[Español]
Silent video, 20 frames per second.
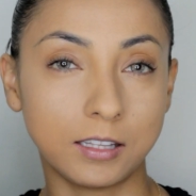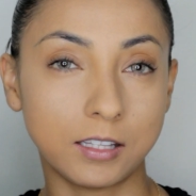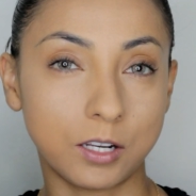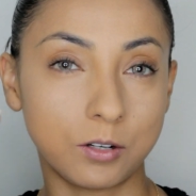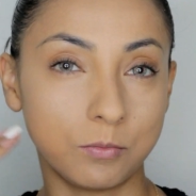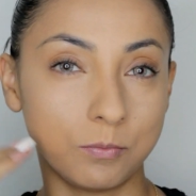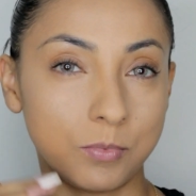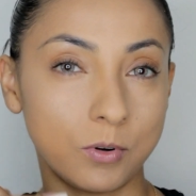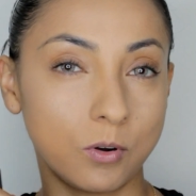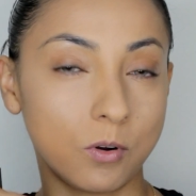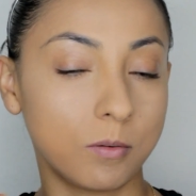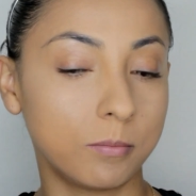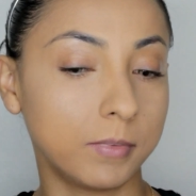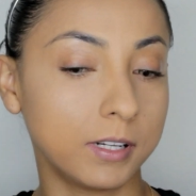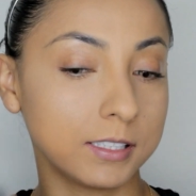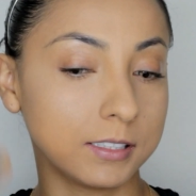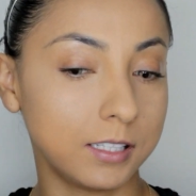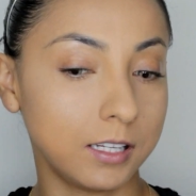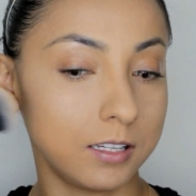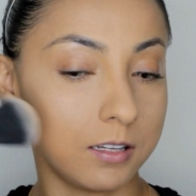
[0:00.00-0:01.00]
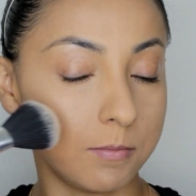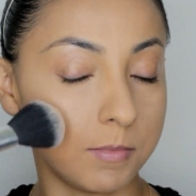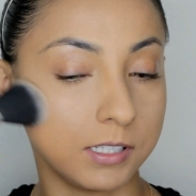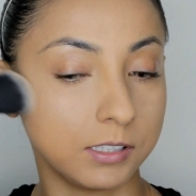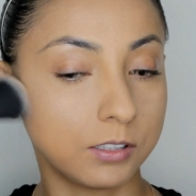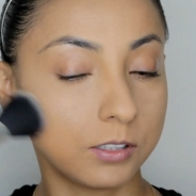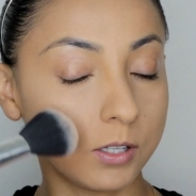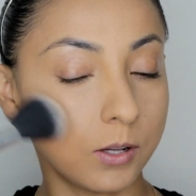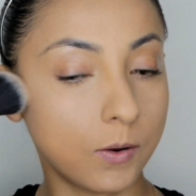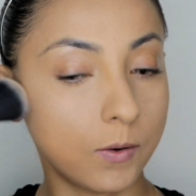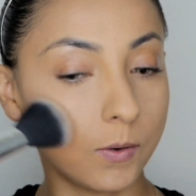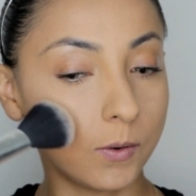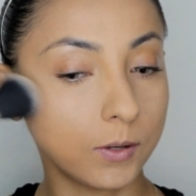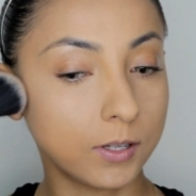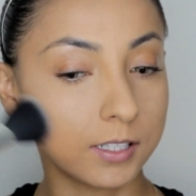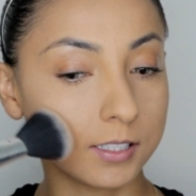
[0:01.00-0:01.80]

dar un poco más de dimensión,